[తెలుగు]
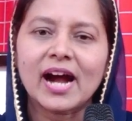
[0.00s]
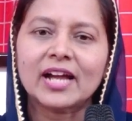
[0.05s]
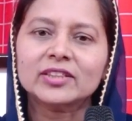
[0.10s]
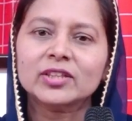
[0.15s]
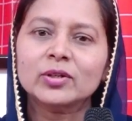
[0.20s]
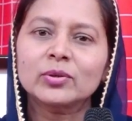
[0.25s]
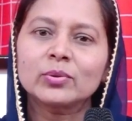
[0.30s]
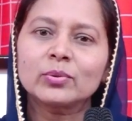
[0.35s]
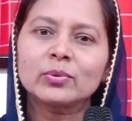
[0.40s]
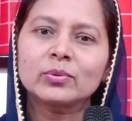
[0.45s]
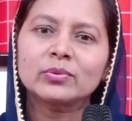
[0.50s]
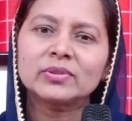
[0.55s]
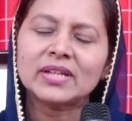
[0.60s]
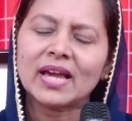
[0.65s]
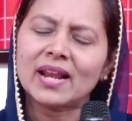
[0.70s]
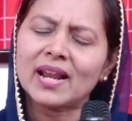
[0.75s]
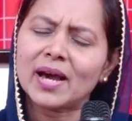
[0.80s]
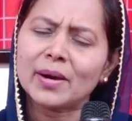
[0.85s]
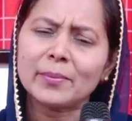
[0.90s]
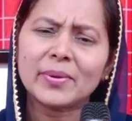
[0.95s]
అతను
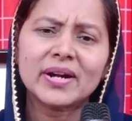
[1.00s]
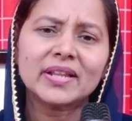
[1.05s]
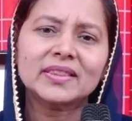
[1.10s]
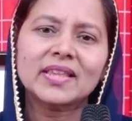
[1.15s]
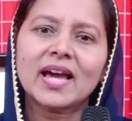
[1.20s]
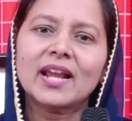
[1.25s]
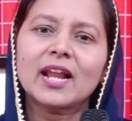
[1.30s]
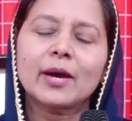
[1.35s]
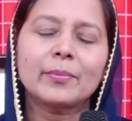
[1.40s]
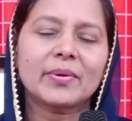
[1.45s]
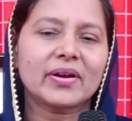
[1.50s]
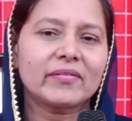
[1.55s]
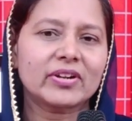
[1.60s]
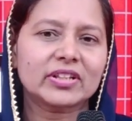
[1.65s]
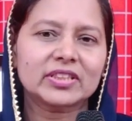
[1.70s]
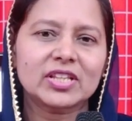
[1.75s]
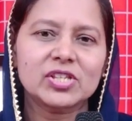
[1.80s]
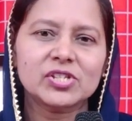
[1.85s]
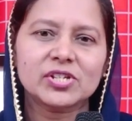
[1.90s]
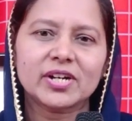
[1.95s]
ఎలా పడితే అలా
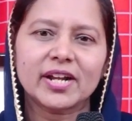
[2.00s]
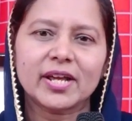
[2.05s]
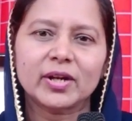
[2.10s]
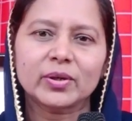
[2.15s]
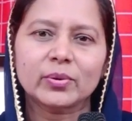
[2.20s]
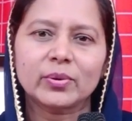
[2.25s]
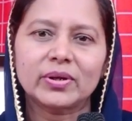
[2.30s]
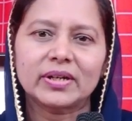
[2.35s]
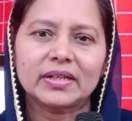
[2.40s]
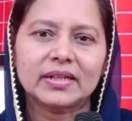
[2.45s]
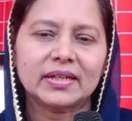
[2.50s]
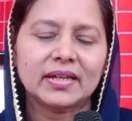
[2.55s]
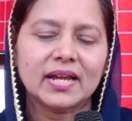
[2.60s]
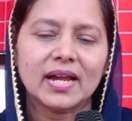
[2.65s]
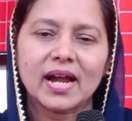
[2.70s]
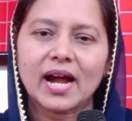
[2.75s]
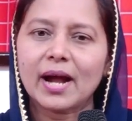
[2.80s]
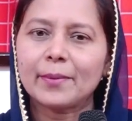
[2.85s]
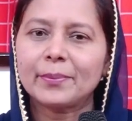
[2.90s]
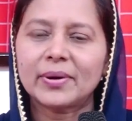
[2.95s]
ప్రవర్తించాడు అనుకోండి
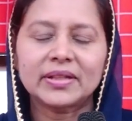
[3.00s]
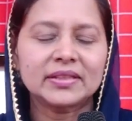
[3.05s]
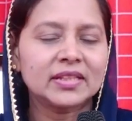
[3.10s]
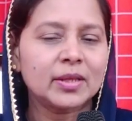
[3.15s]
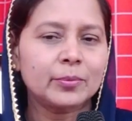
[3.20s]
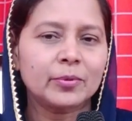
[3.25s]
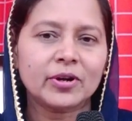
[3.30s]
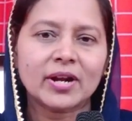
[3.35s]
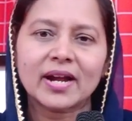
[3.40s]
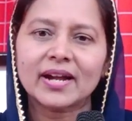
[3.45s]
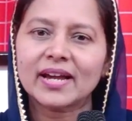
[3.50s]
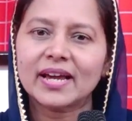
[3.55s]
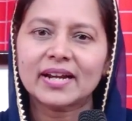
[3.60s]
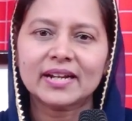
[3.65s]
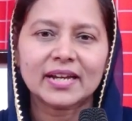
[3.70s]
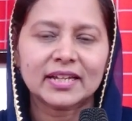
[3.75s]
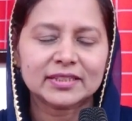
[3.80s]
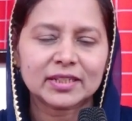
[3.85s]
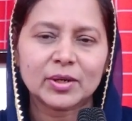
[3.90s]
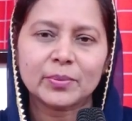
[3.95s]
ఆ పందెపు
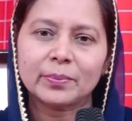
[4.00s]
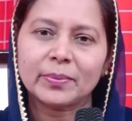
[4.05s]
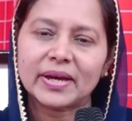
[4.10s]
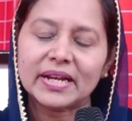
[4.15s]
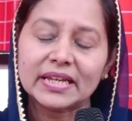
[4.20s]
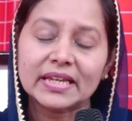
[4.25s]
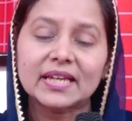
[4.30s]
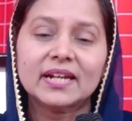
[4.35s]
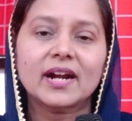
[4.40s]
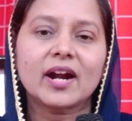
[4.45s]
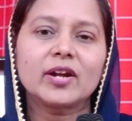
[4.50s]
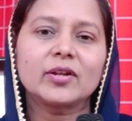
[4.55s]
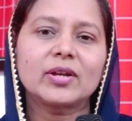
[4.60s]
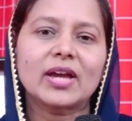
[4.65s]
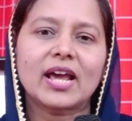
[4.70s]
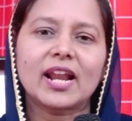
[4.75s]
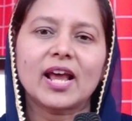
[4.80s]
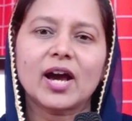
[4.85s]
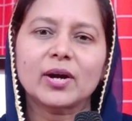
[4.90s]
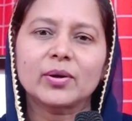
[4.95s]
రంగానికి అతను పనికిరాడు
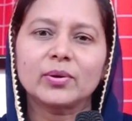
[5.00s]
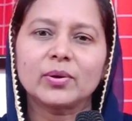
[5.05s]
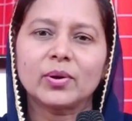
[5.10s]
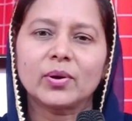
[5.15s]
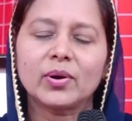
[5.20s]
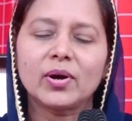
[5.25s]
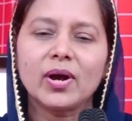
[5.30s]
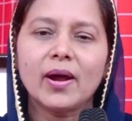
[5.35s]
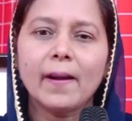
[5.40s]
ఎలాగునో